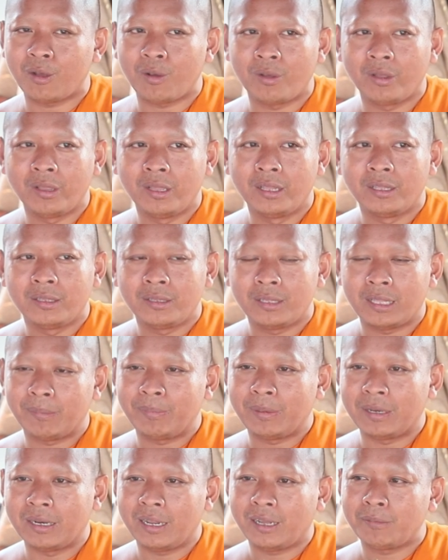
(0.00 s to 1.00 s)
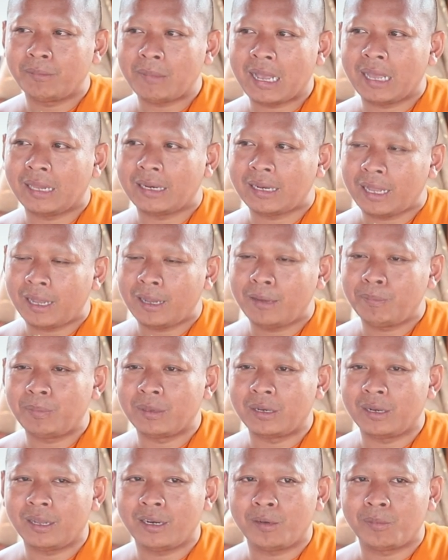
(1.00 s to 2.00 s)
đo ta phần nâng ban hai
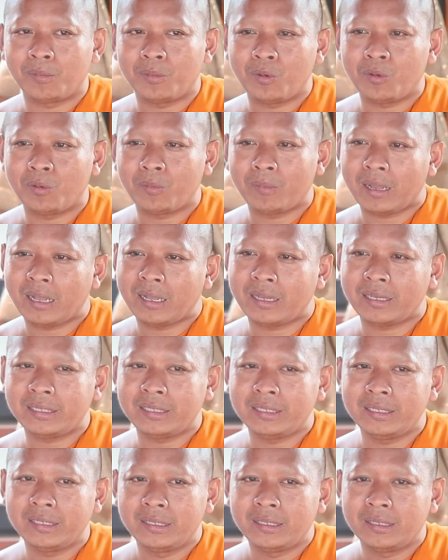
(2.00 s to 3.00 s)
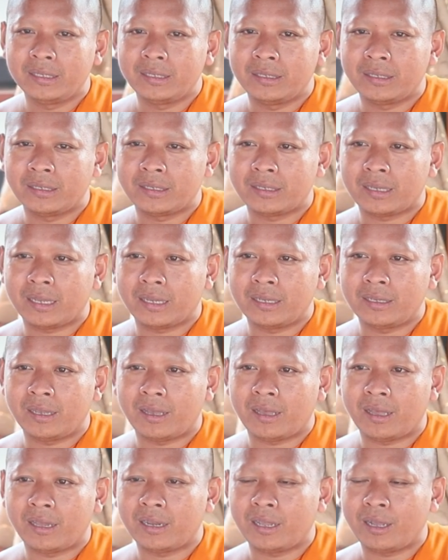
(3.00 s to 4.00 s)
phần nâng làm hôm hai hai
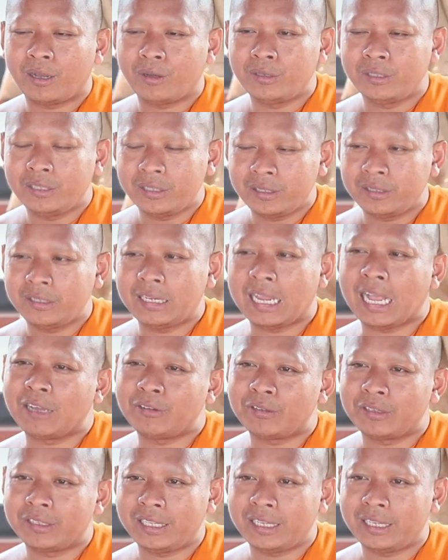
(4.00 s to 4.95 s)
ọt ao dứt nhau từ